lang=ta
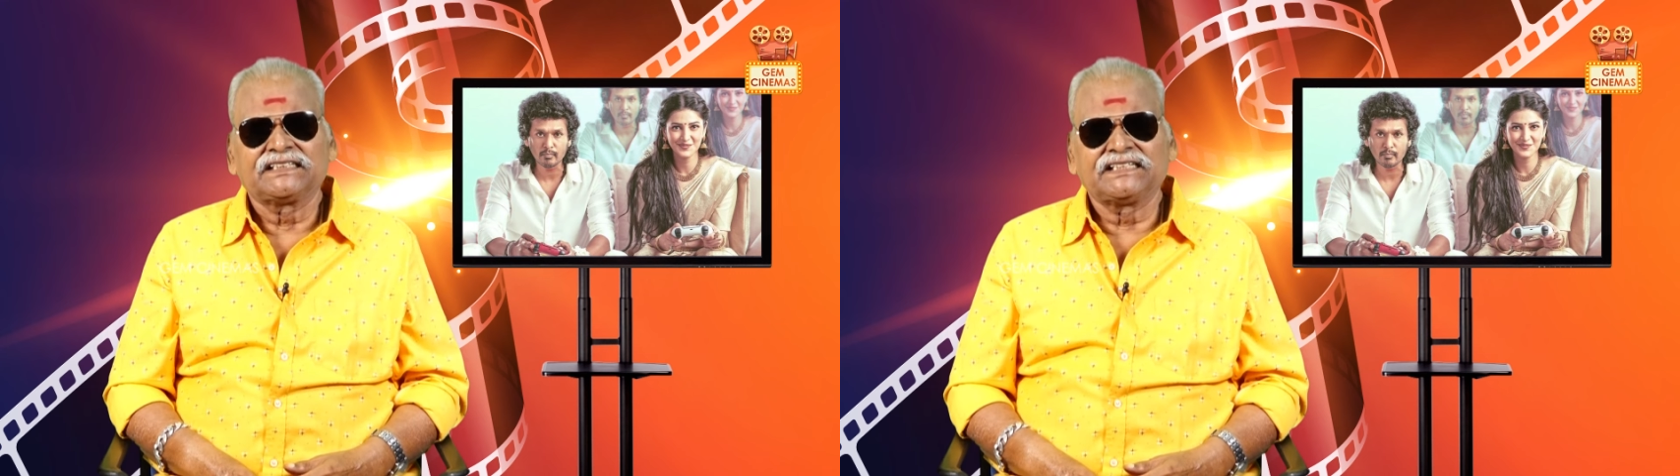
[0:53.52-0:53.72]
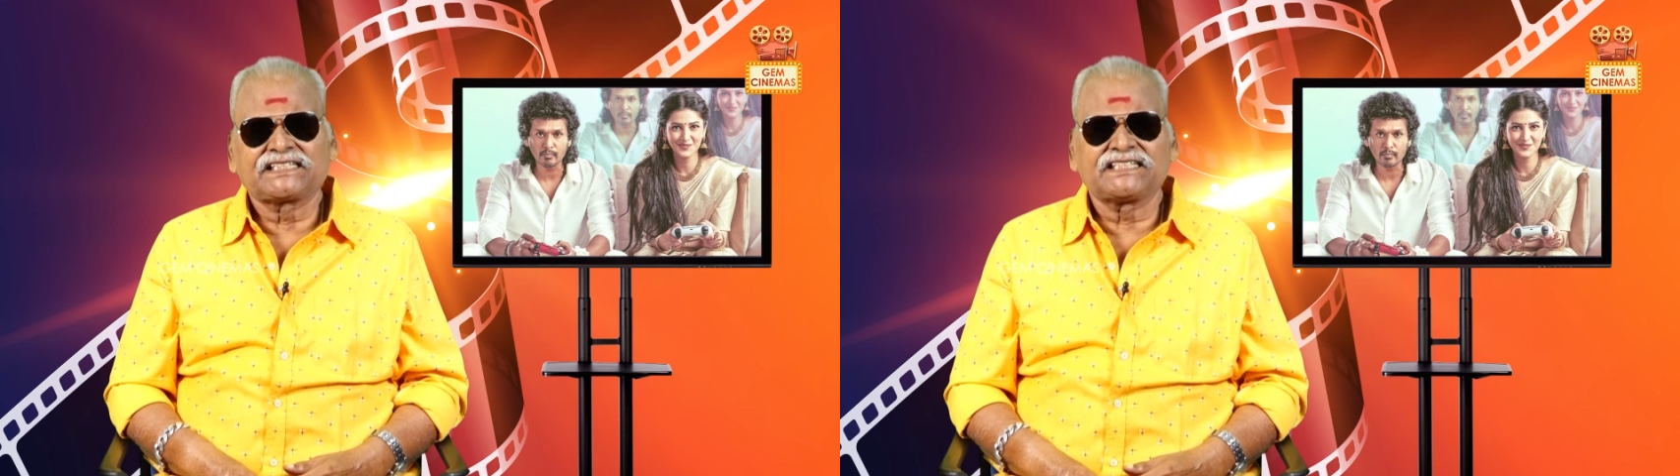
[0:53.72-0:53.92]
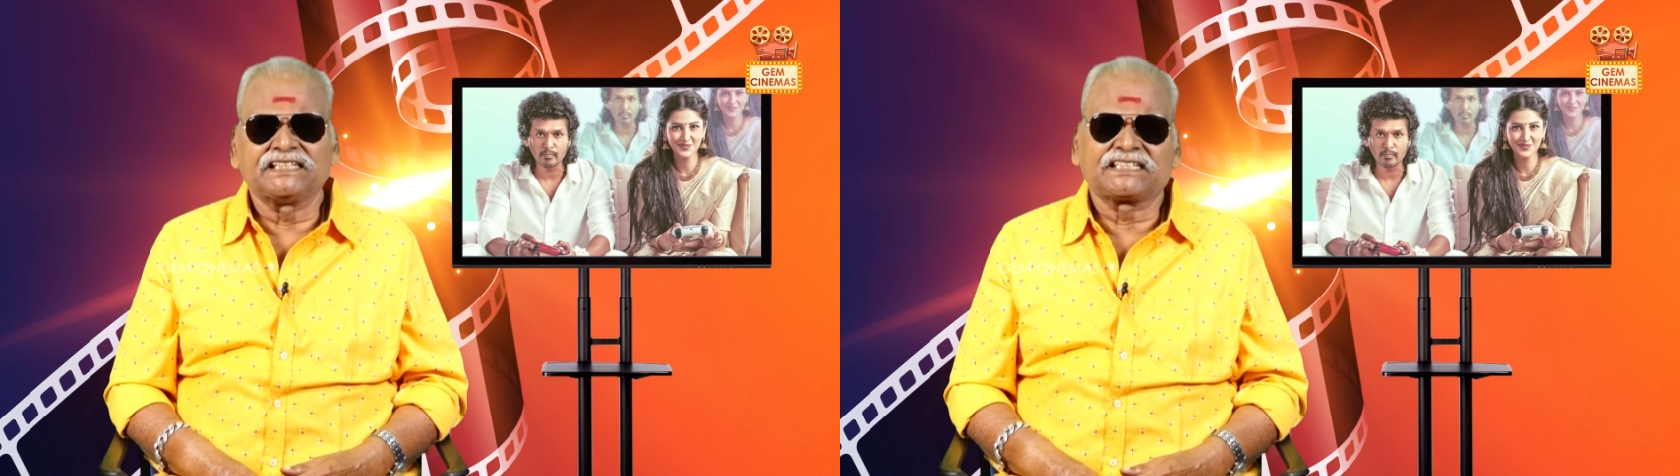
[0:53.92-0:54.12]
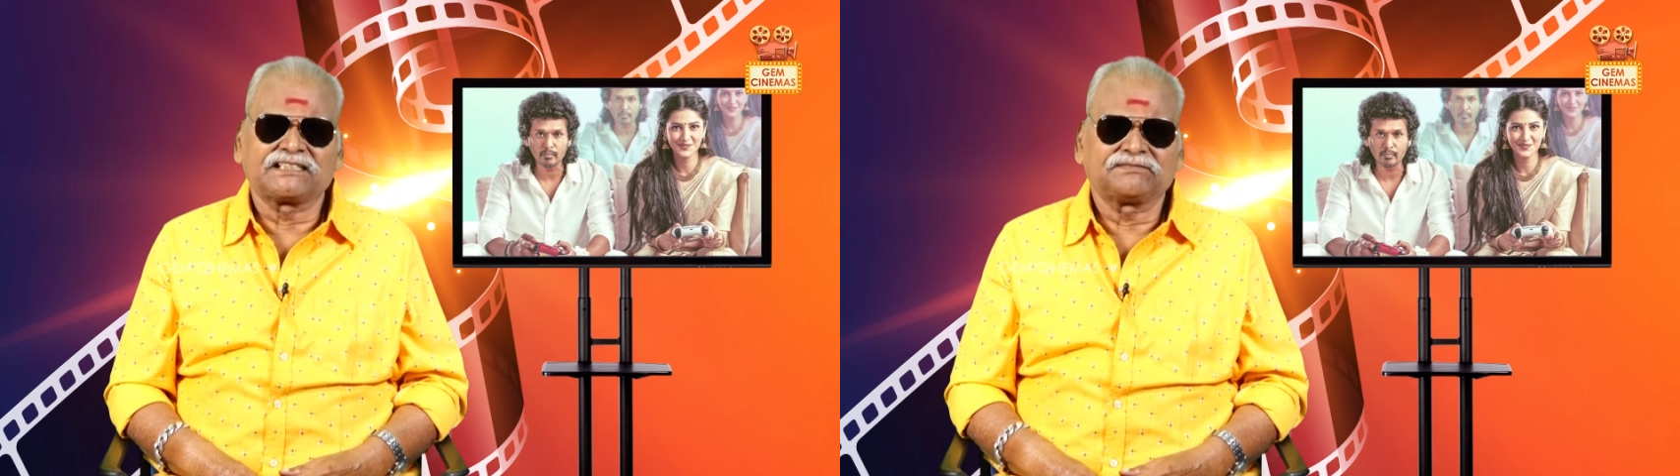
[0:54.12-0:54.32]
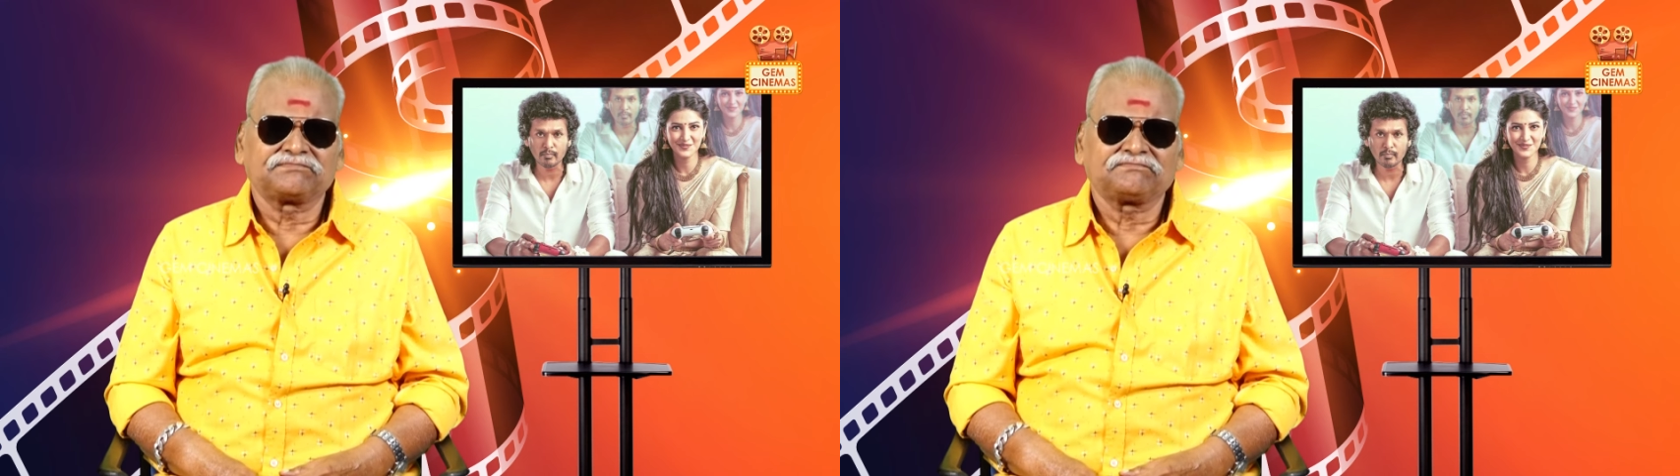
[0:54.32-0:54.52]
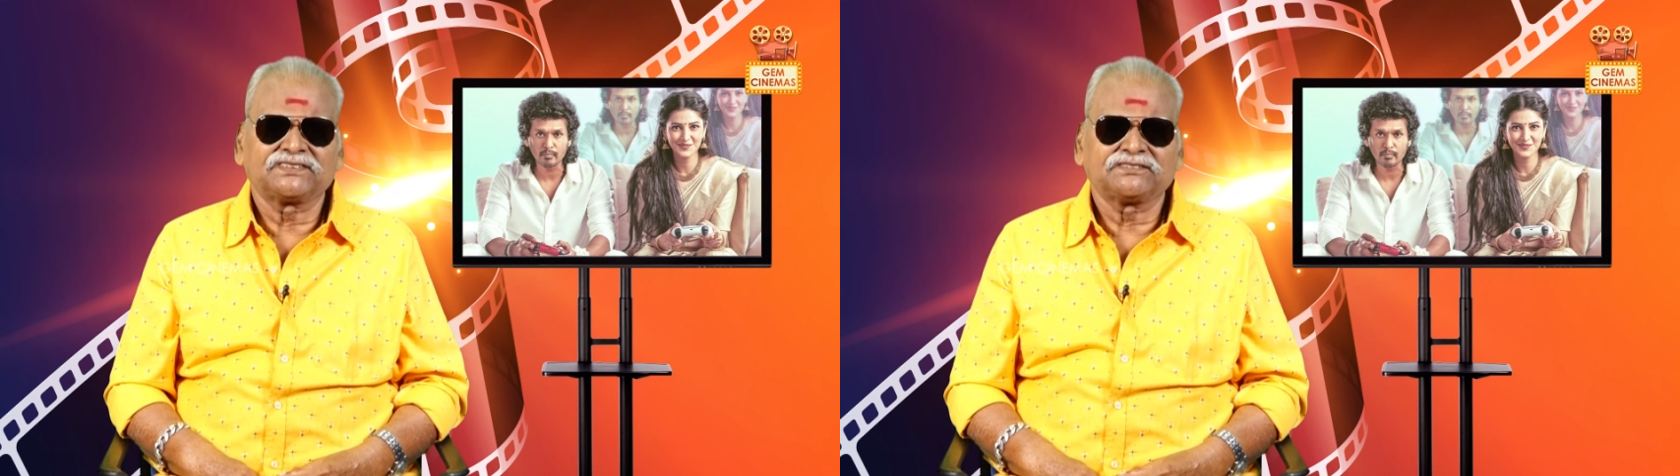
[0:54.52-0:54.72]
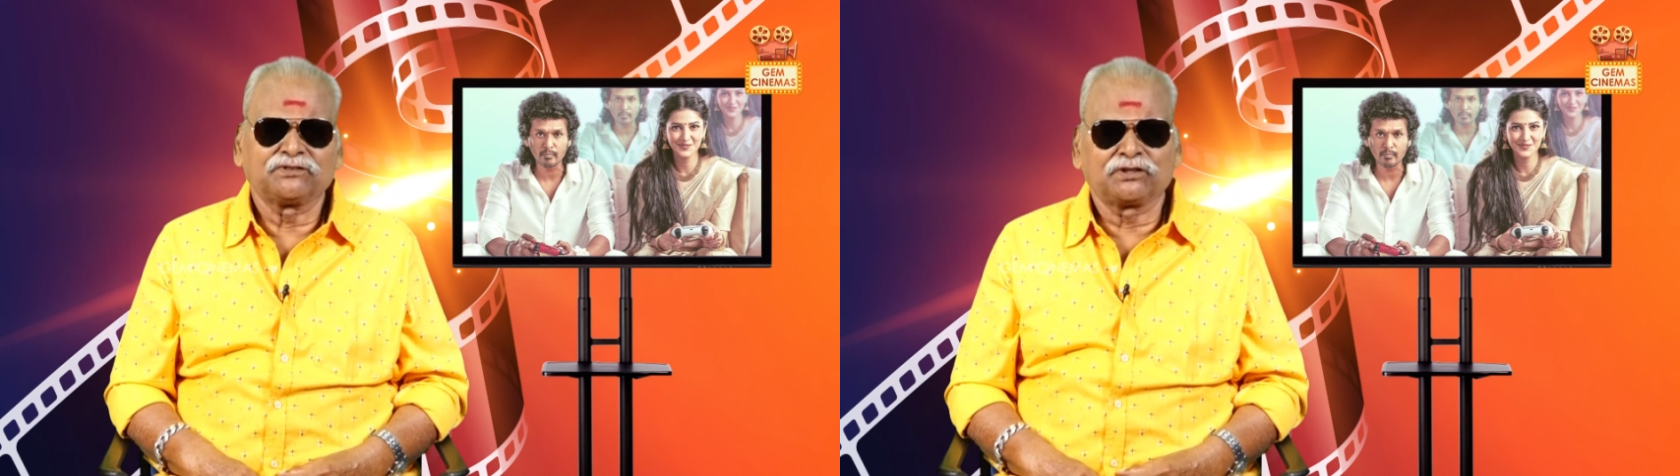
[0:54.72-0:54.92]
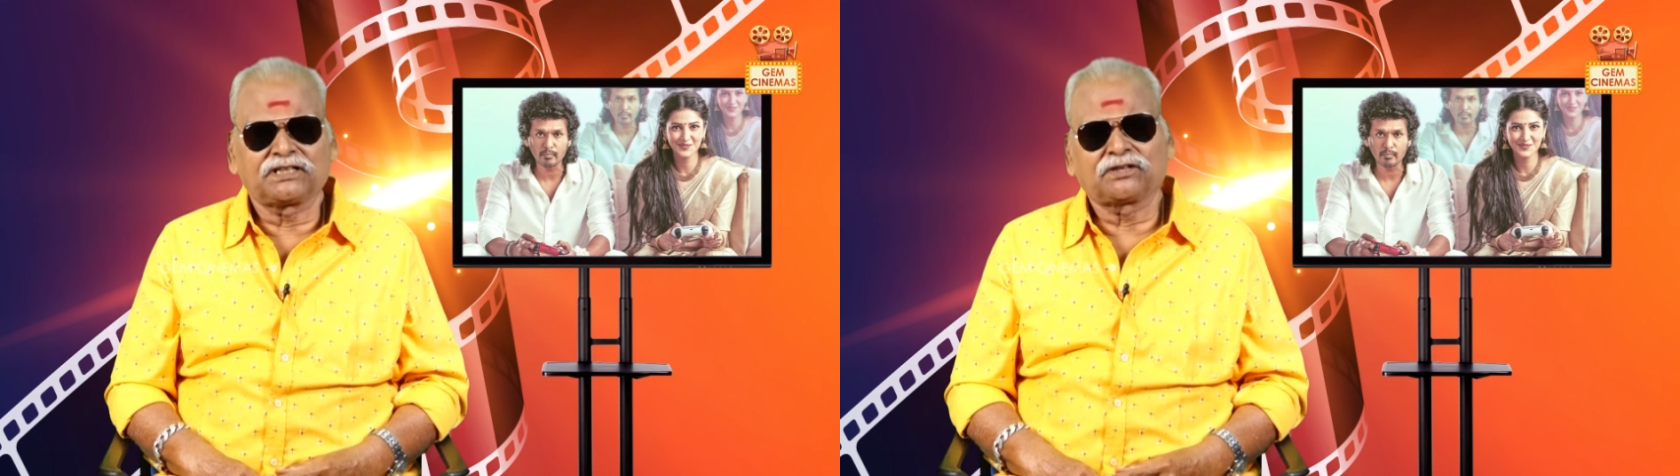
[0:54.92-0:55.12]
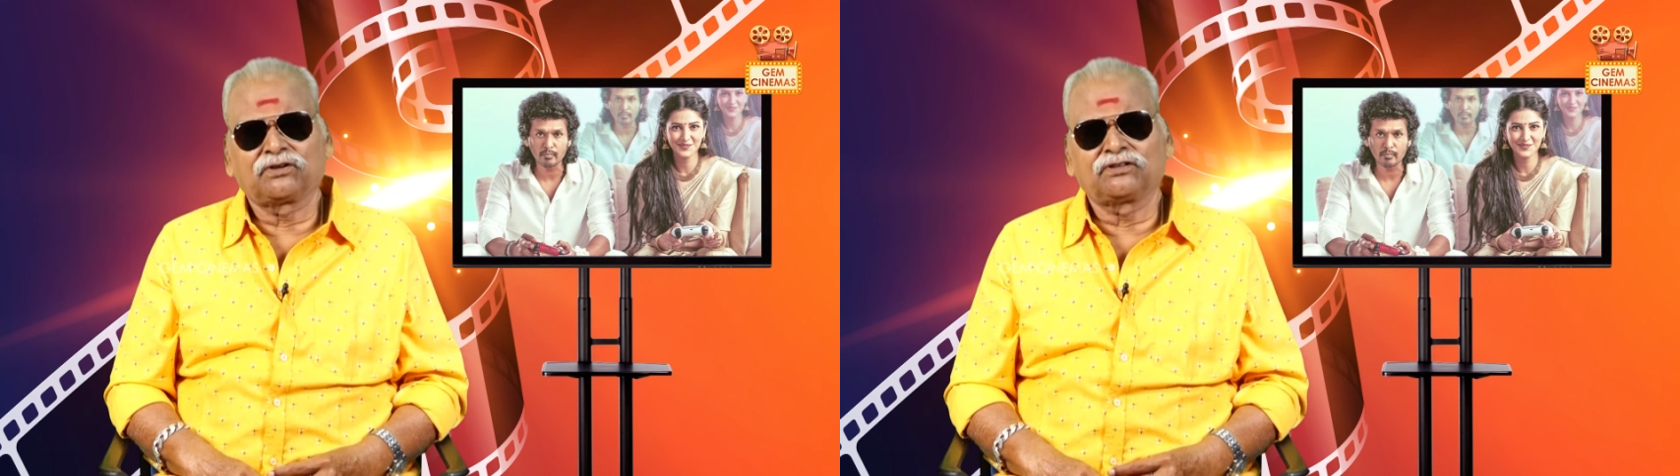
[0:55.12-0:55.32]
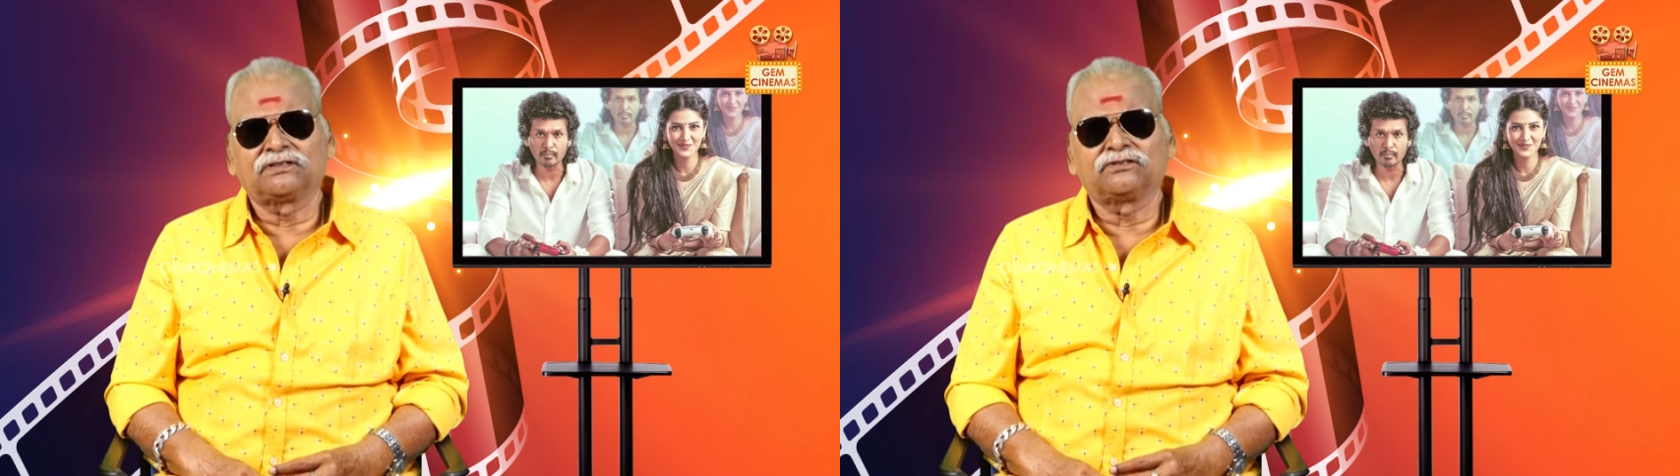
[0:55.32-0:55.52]
இச்சு இச்சு
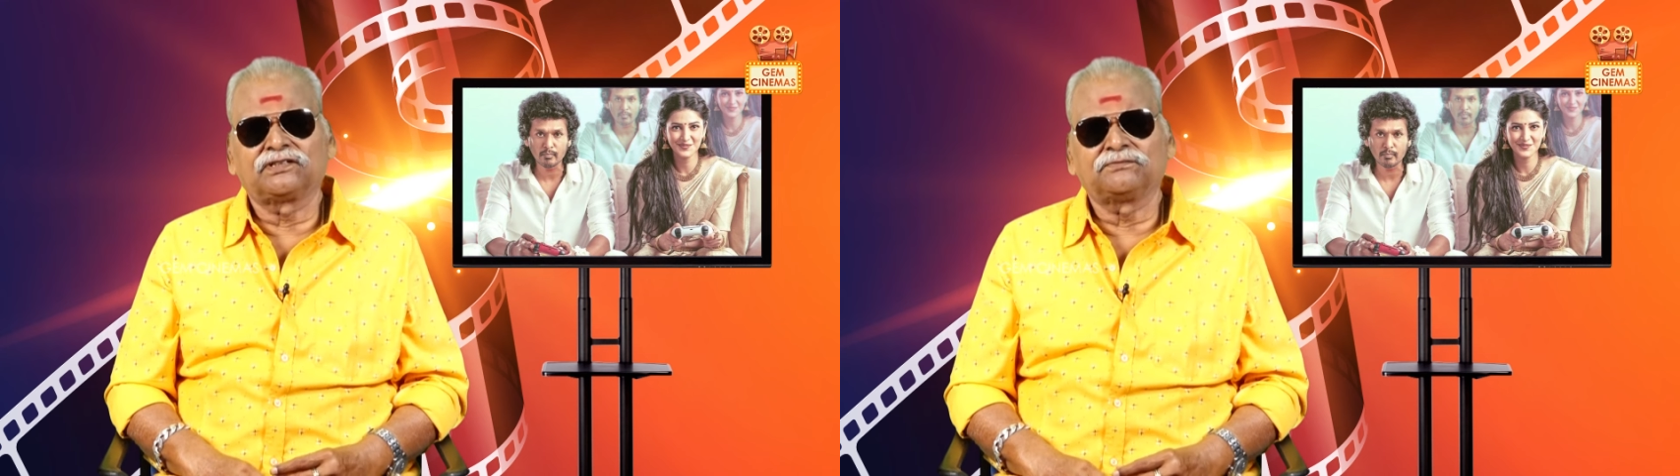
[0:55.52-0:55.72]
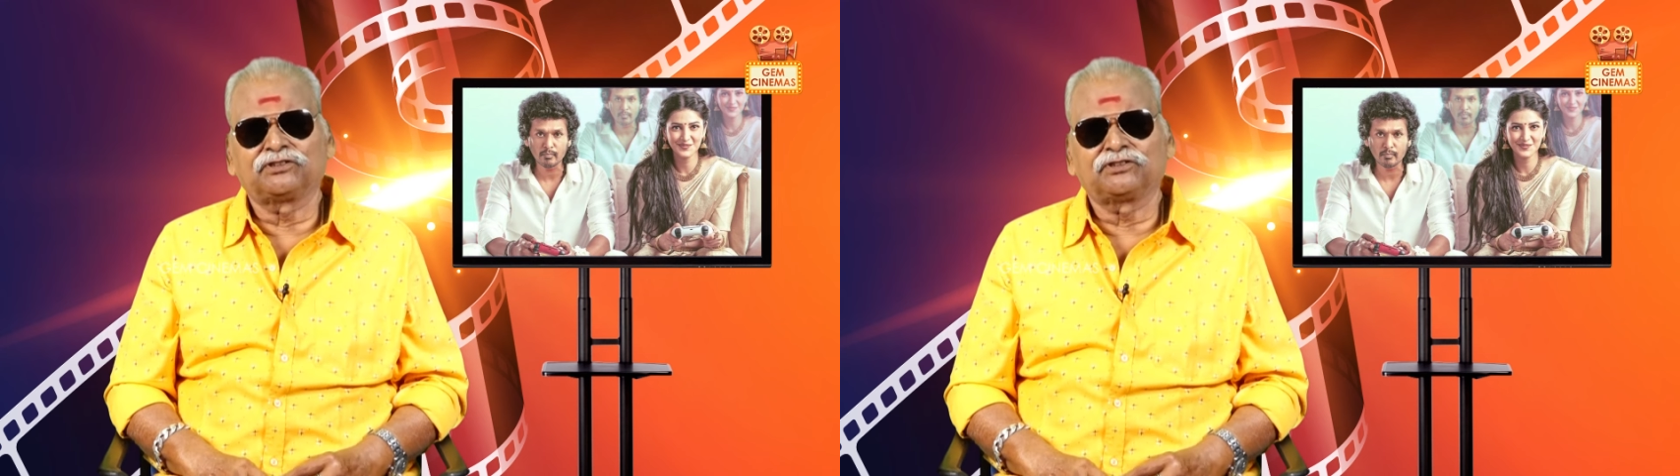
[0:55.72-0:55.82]
முதட்டோடுவதோடு